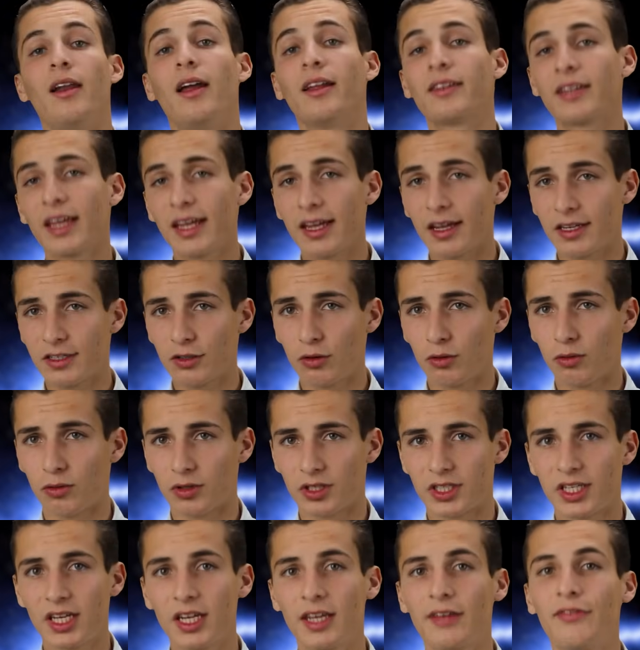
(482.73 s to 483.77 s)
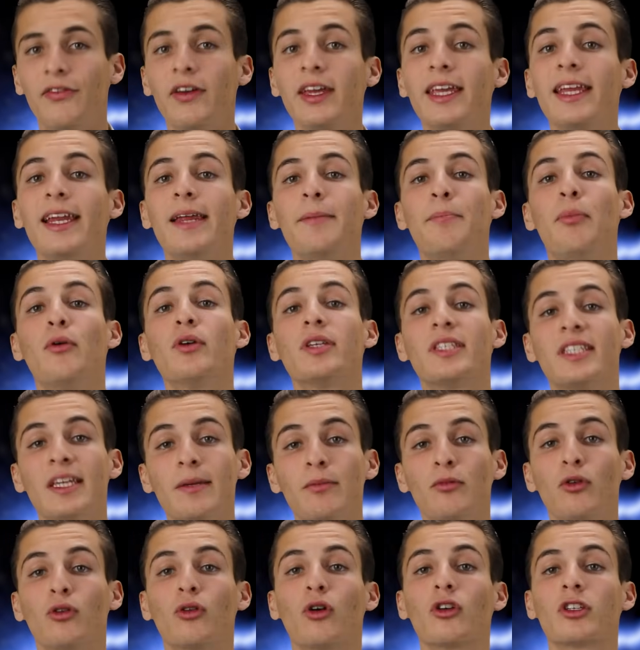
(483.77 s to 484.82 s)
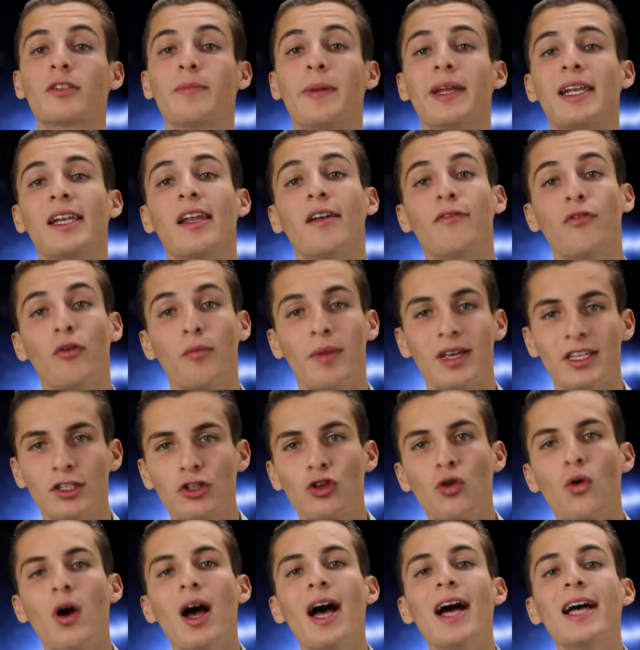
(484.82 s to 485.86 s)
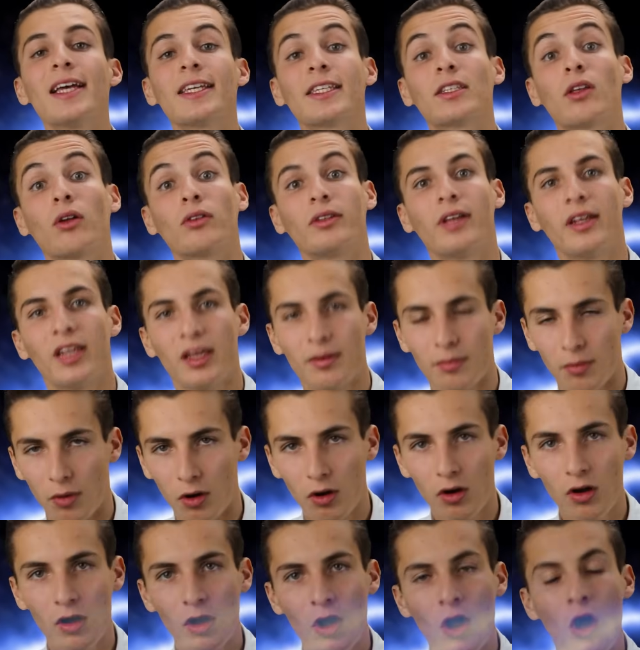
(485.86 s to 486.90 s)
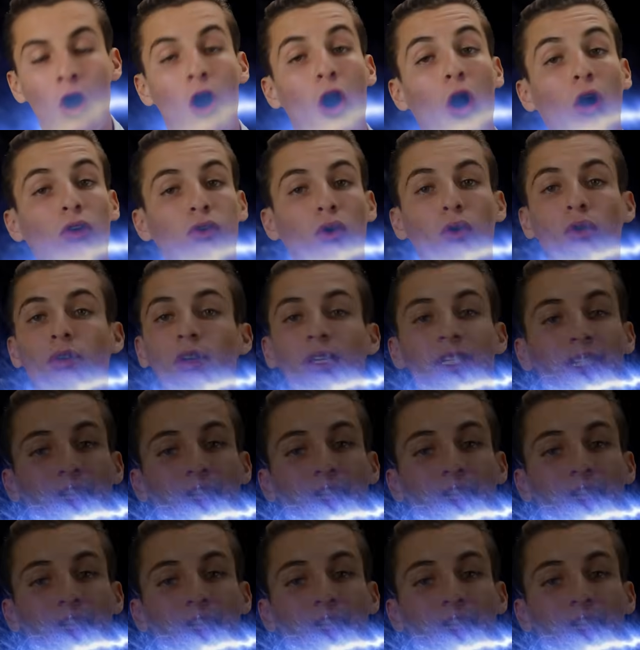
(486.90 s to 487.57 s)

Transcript: L'intrication quantique fait qu'il est possible de transmettre l'information instantanément entre des